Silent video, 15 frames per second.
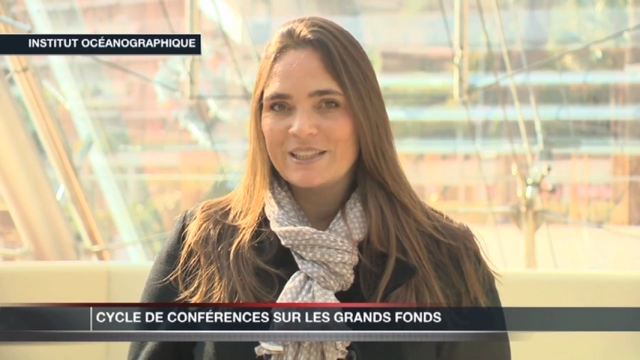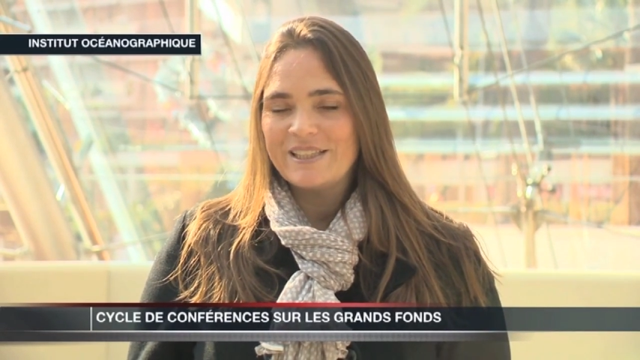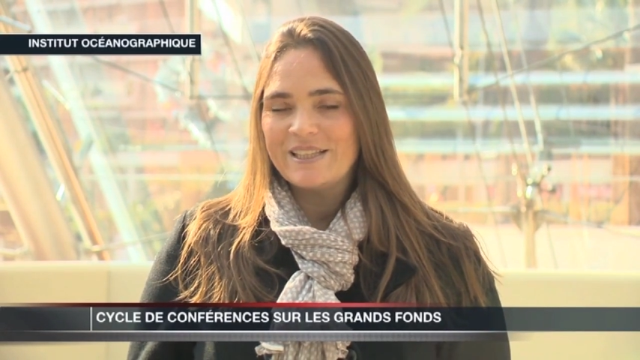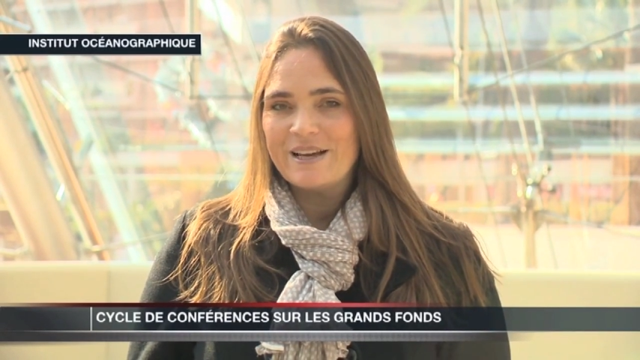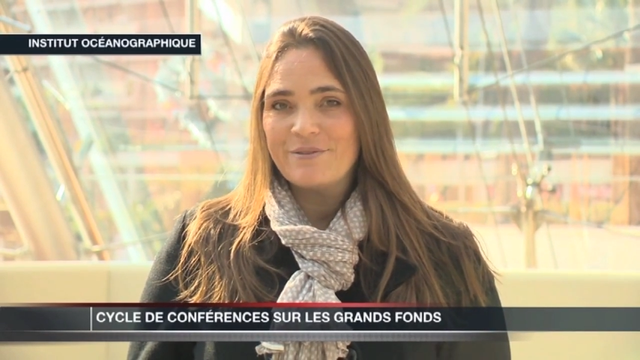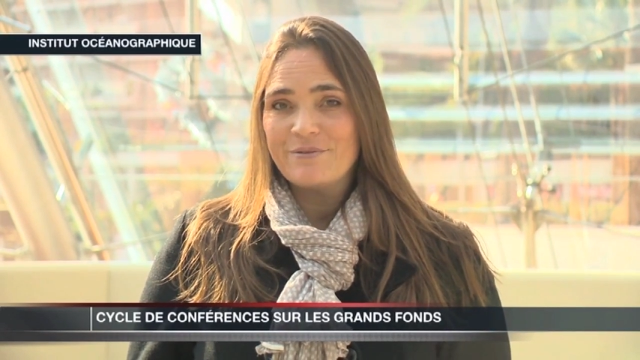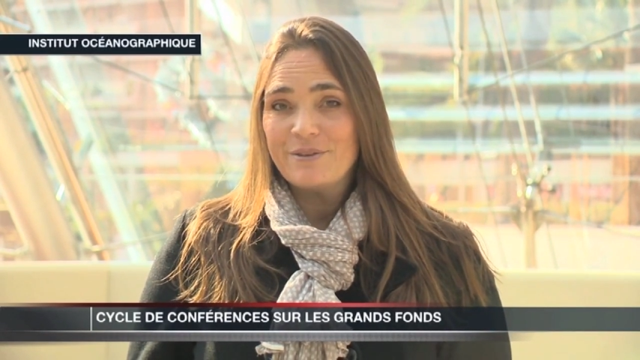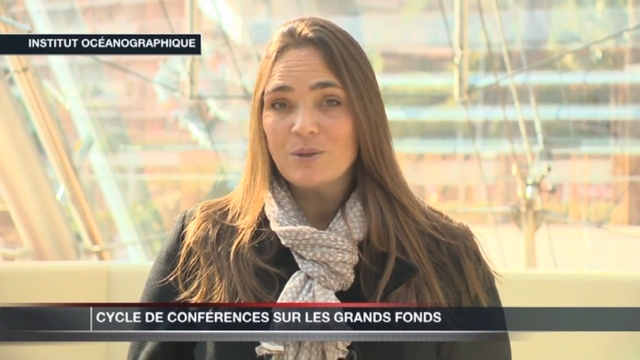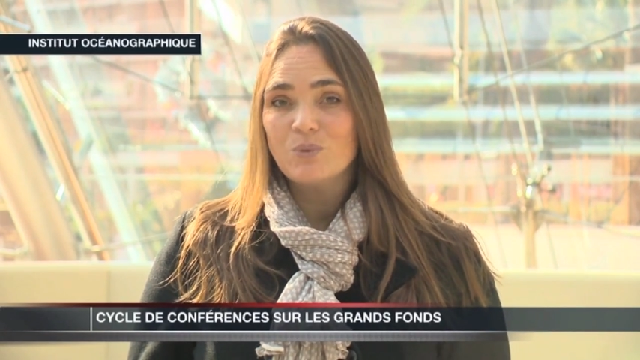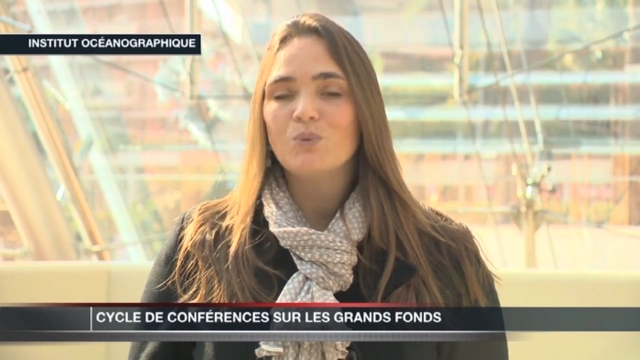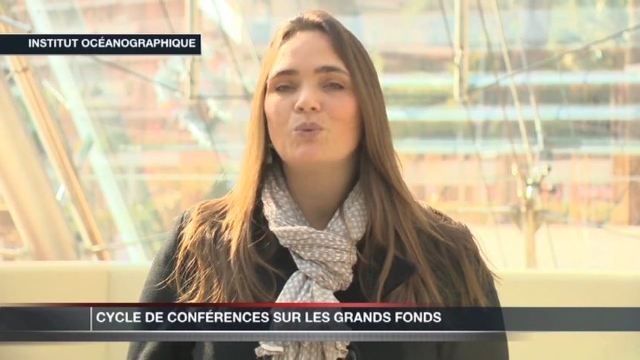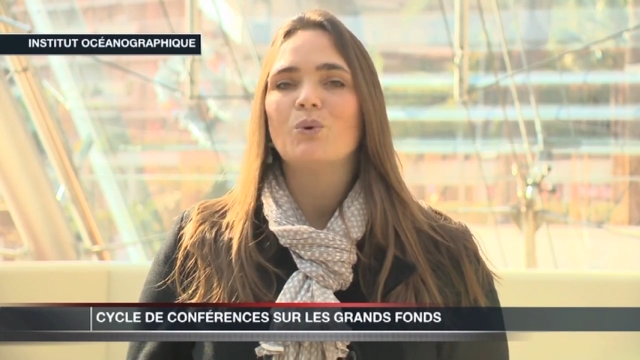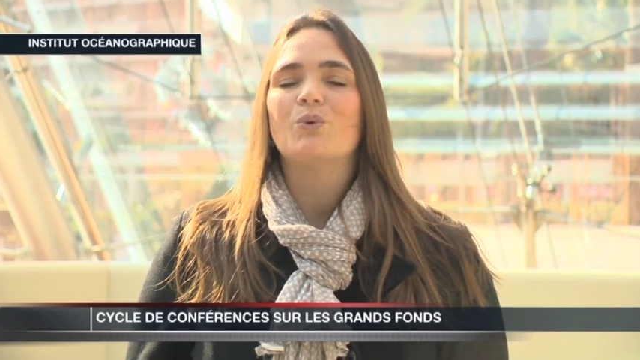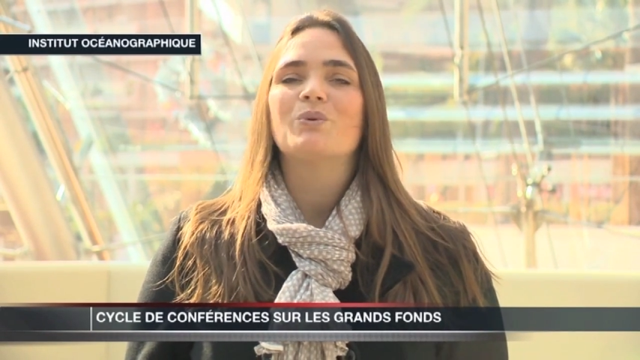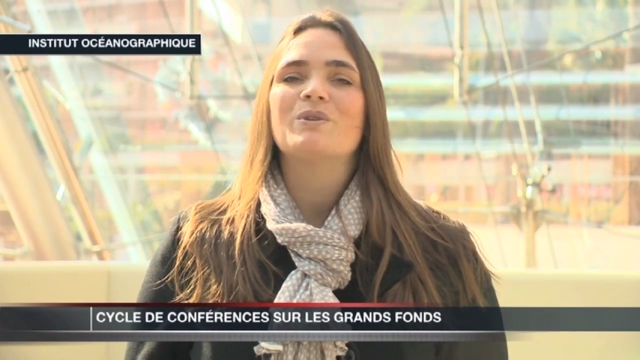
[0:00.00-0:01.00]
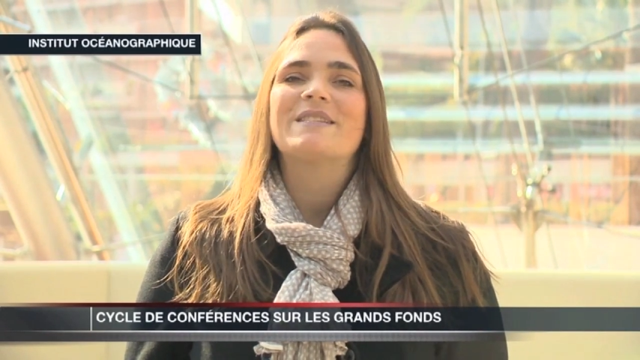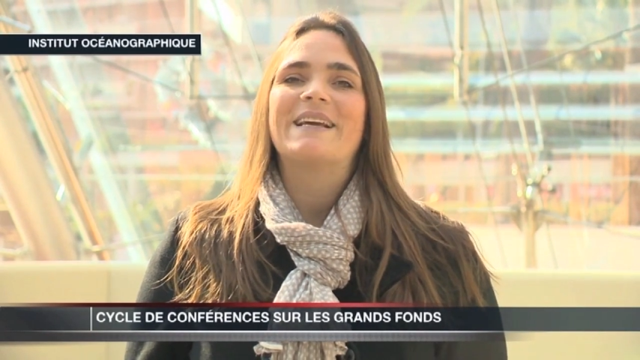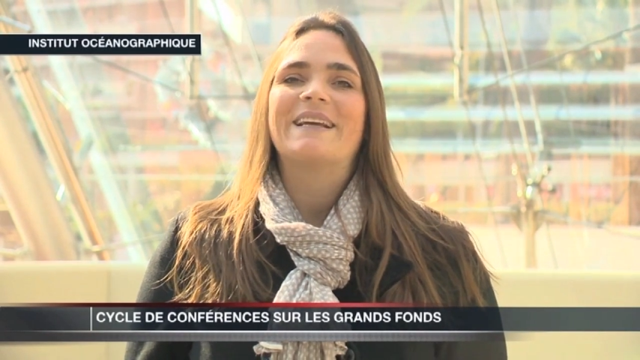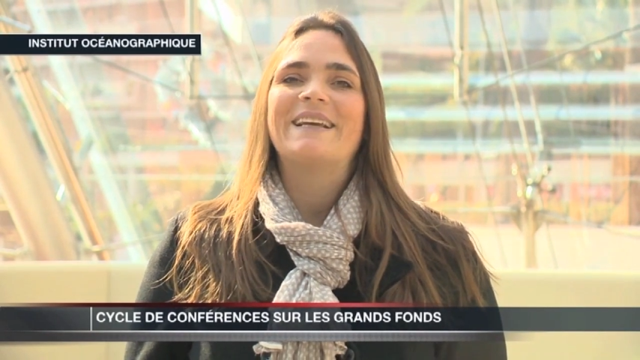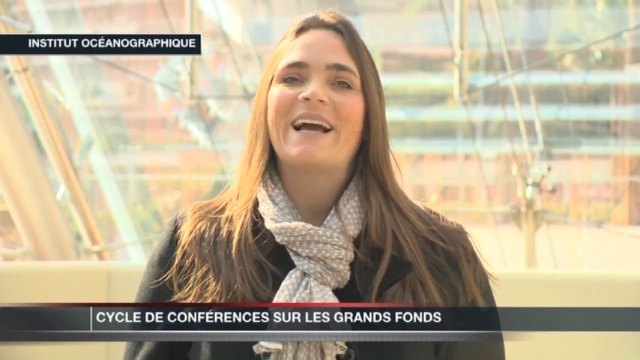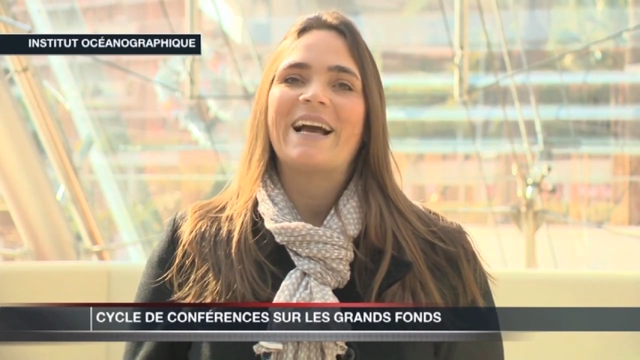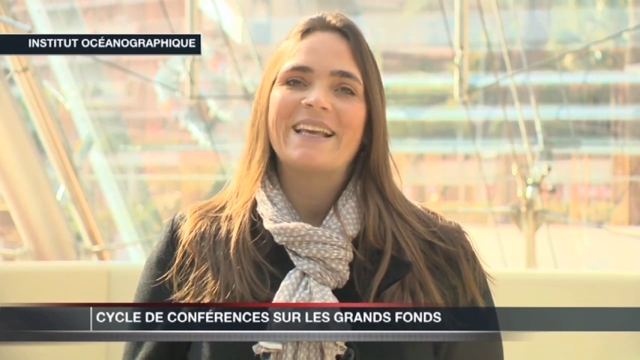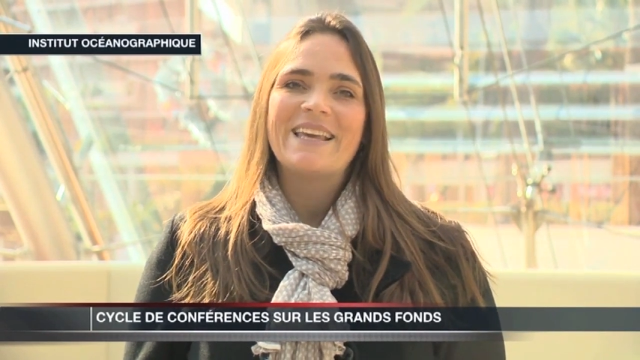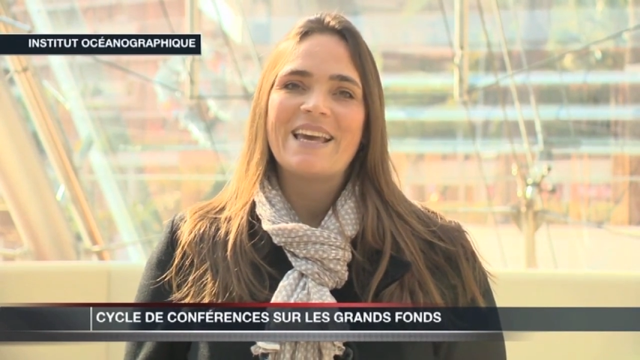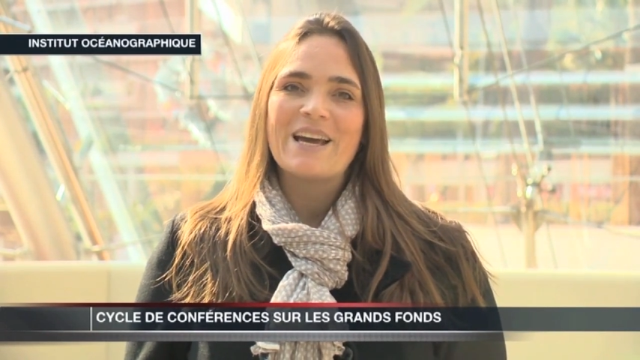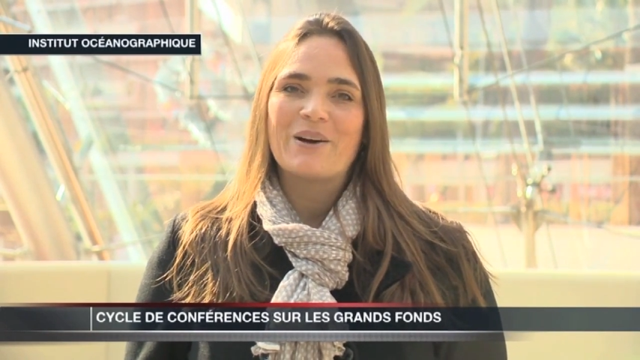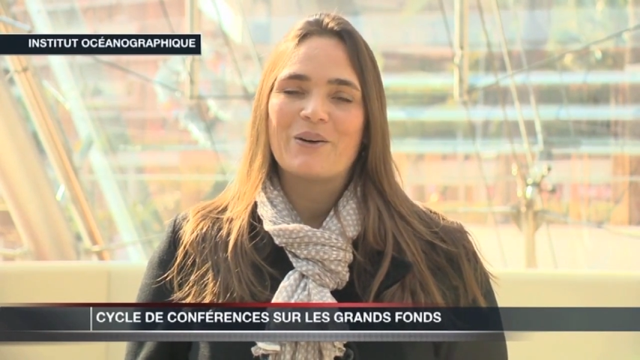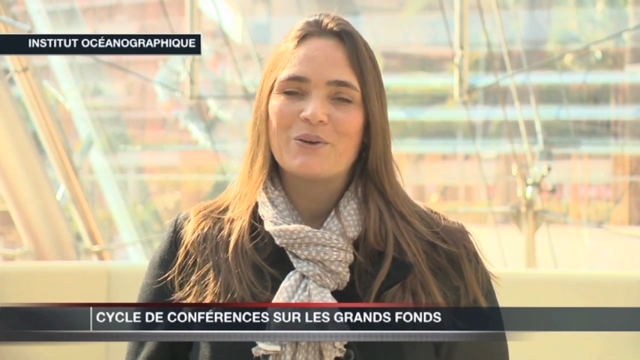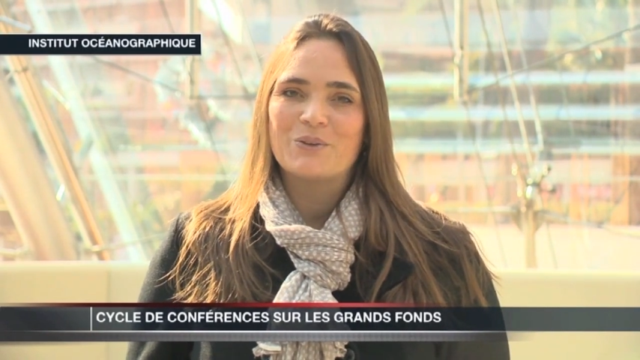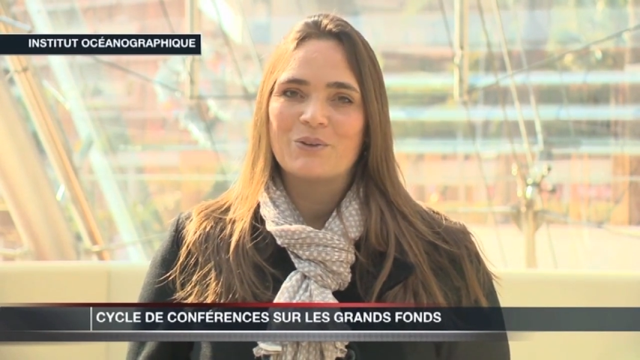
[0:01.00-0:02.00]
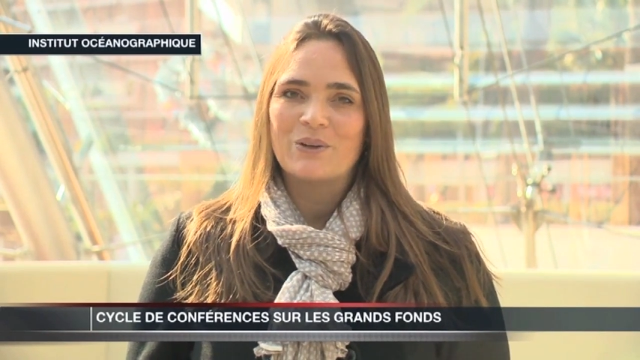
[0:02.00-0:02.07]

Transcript: qu'il a fait tout au long de sa carrière